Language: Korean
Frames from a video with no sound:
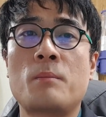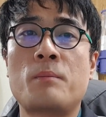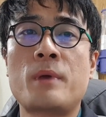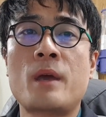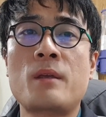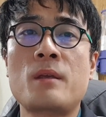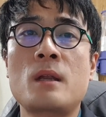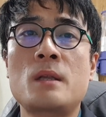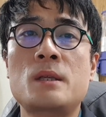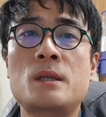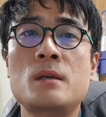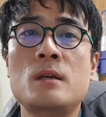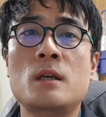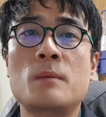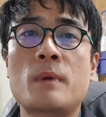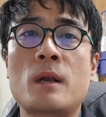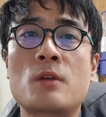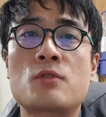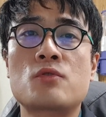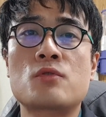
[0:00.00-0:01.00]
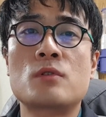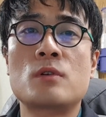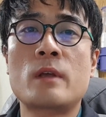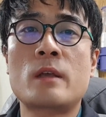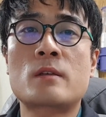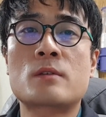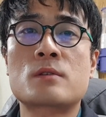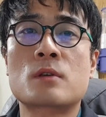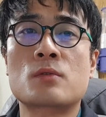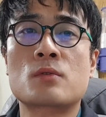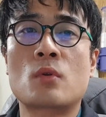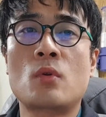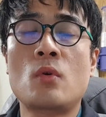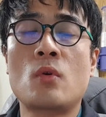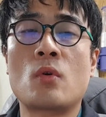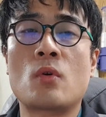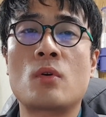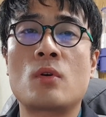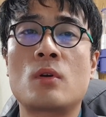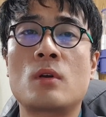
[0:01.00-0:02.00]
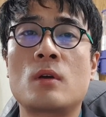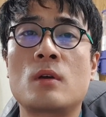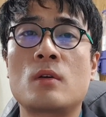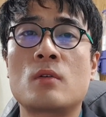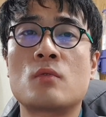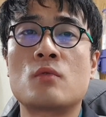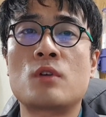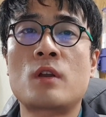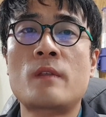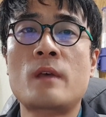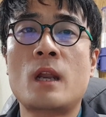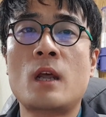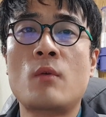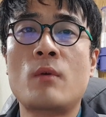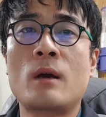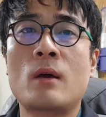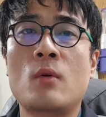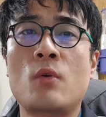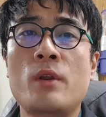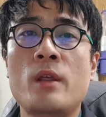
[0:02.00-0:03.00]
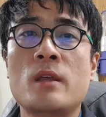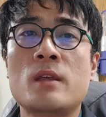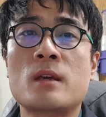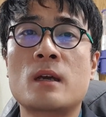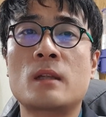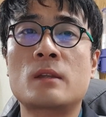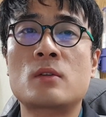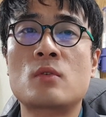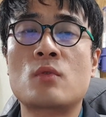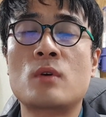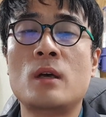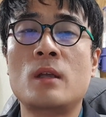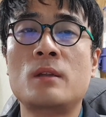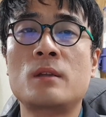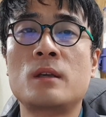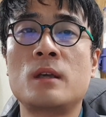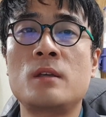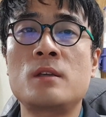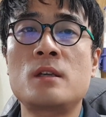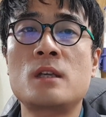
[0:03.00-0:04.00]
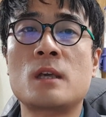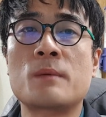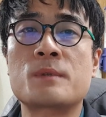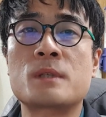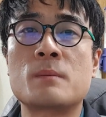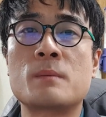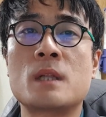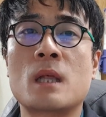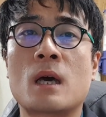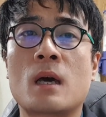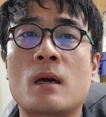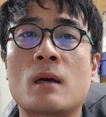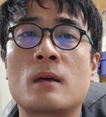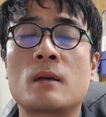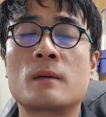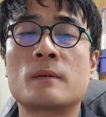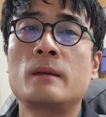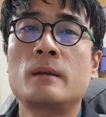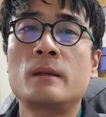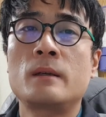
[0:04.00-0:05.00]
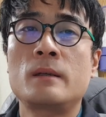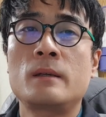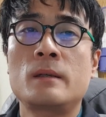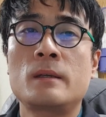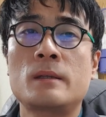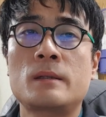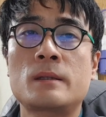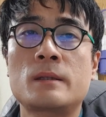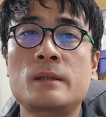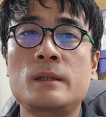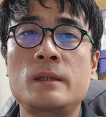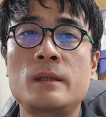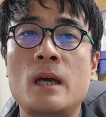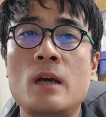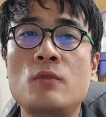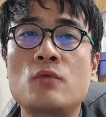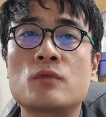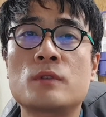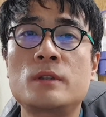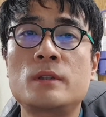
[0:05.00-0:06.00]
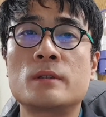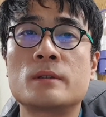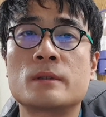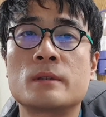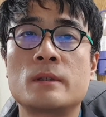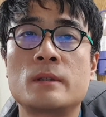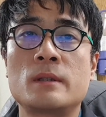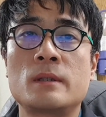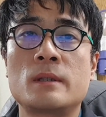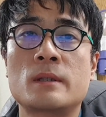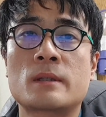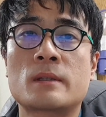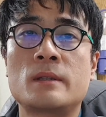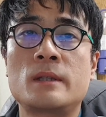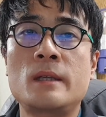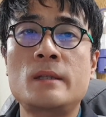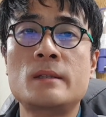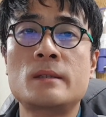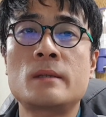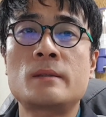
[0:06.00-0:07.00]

110척을 발주를 했을 정도로 우리나라와 오랜 기간 동안 인연이 깊습니다. 특히 한국은 그리스